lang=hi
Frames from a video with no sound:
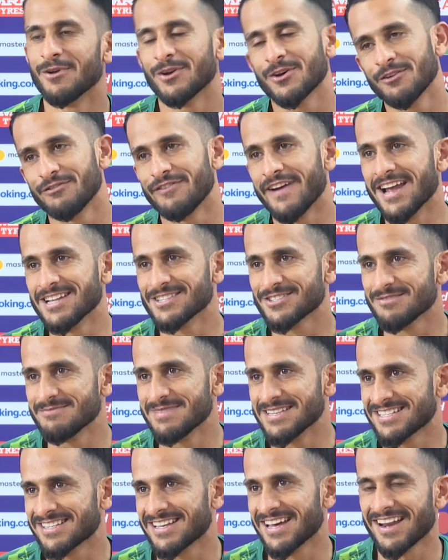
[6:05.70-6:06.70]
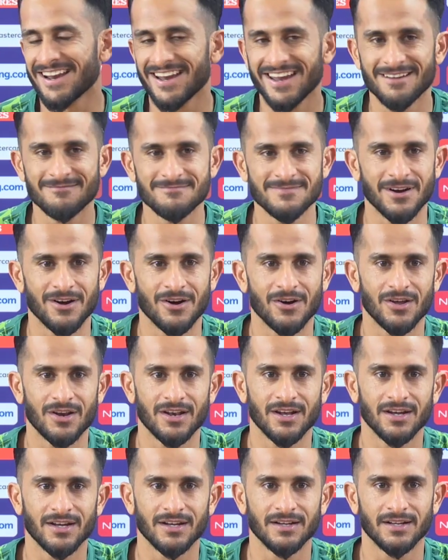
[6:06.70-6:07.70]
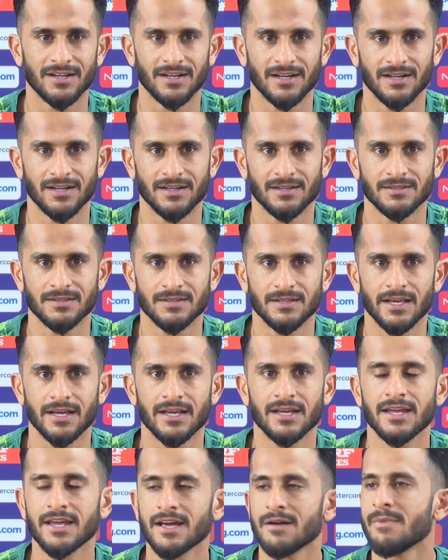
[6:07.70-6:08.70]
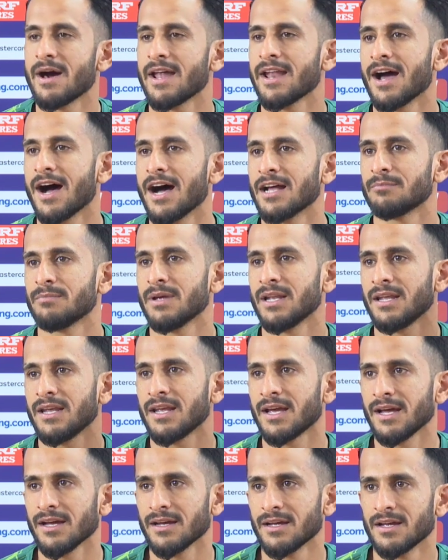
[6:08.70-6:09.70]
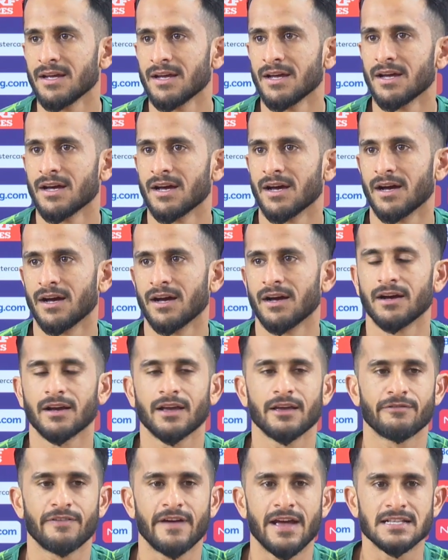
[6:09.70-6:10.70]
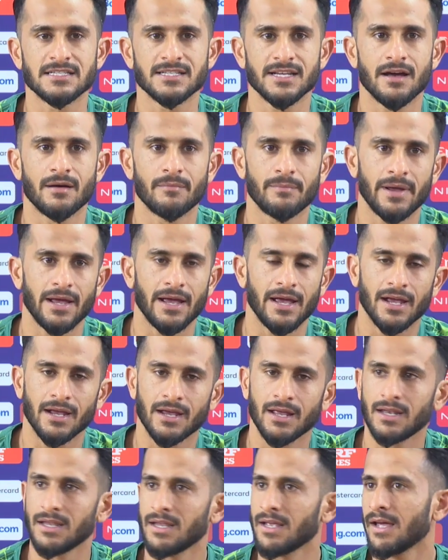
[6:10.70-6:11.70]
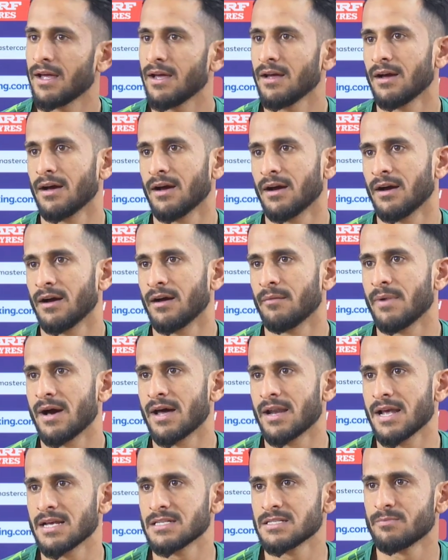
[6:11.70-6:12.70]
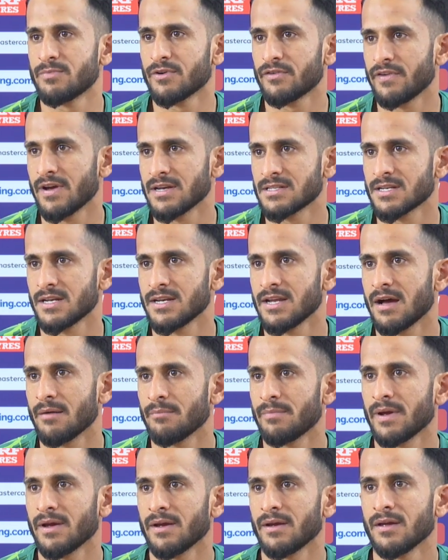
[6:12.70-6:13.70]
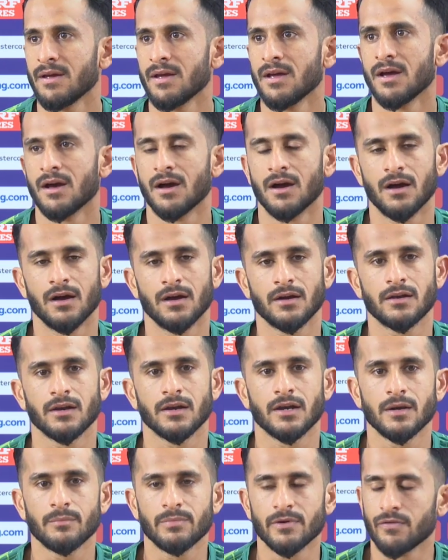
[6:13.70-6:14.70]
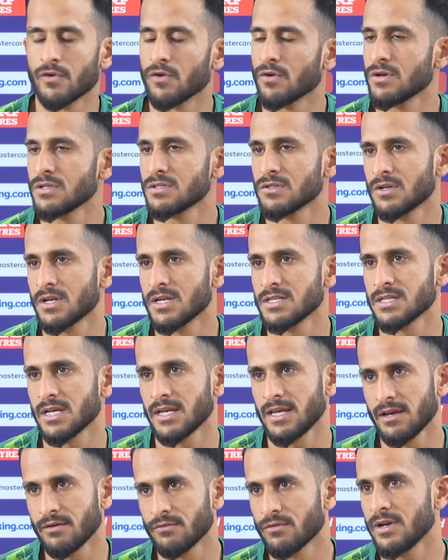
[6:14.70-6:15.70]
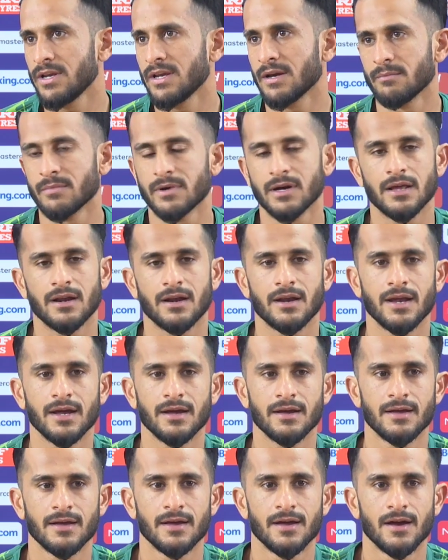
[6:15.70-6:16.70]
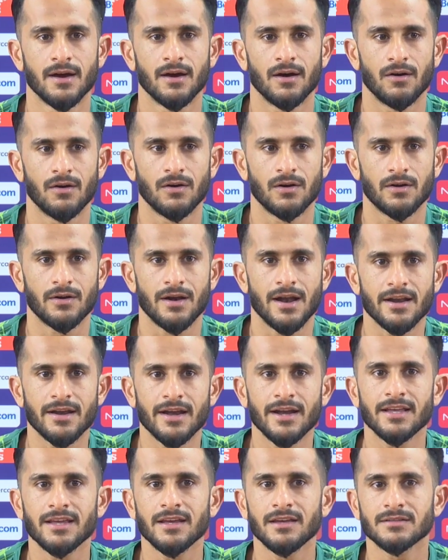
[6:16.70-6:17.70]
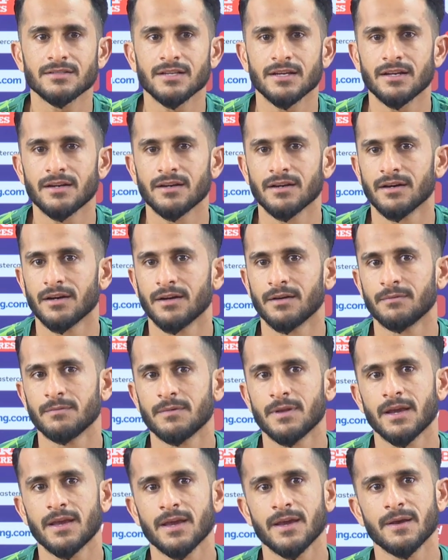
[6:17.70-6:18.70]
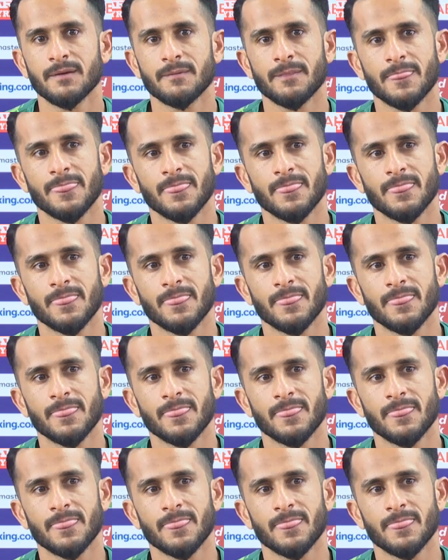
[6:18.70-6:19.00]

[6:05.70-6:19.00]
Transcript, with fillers: बिल्कुल फैंस को मिस कर रहे हैं हम और देखिए ये हमारे हाथ में नहीं है कि फैंस यहाँ पे हैं कि नहीं है हमारा एज ए प्रोफेशनल यहाँ पे क्रिकेट पे फोकस होना चाहिए वही हम कर रहे हैं और रन रेट की सर देखें